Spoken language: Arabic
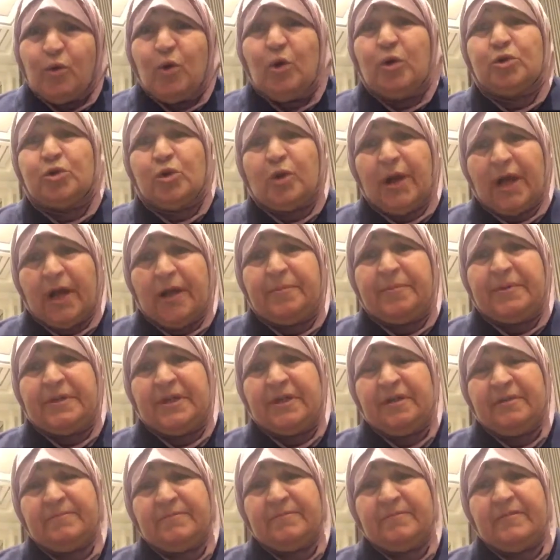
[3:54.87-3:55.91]
قلته
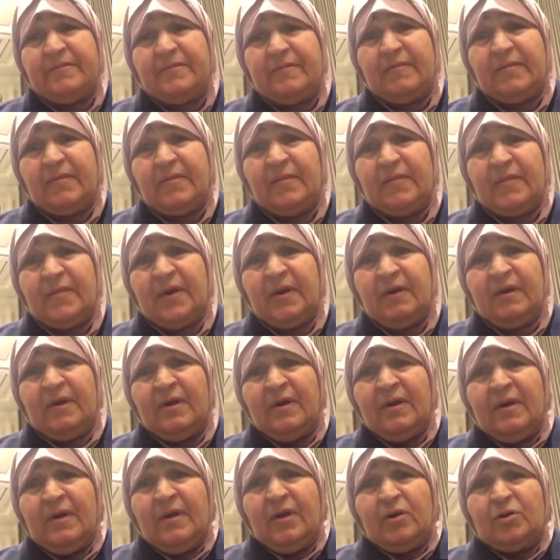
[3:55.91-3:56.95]
لابني
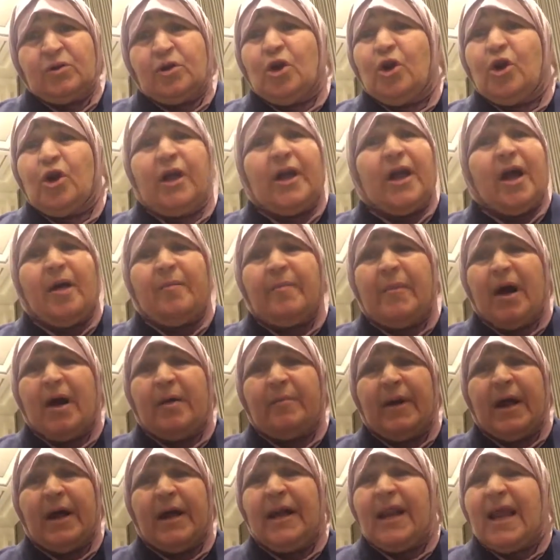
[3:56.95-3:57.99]
قلت له يا
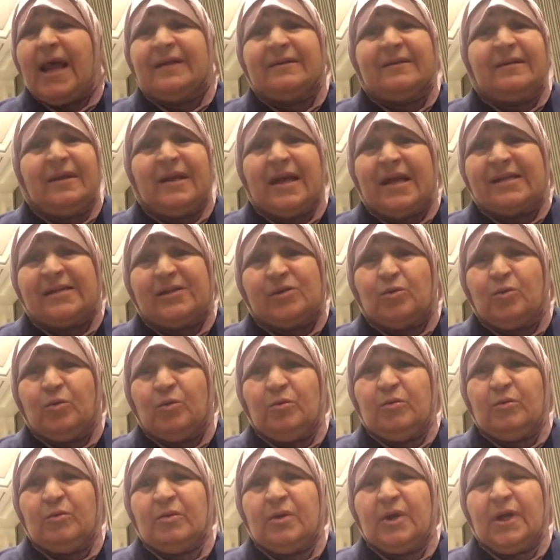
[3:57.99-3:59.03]
ماما لا تيأسوا
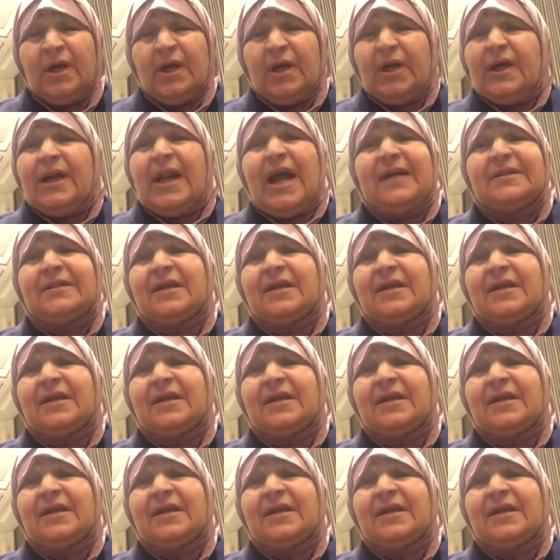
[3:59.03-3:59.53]
لا